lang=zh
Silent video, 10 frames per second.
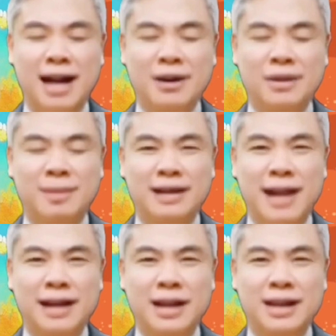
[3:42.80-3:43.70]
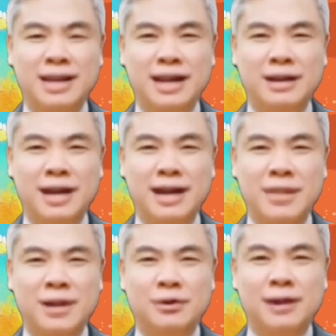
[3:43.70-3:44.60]
”家家有本难念的经啊，
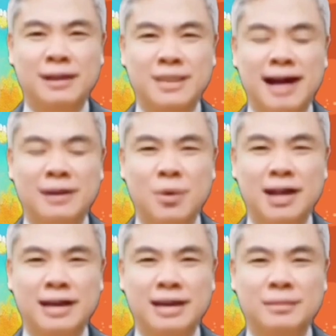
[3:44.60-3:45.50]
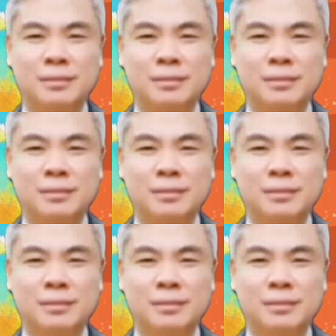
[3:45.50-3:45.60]
这很难念。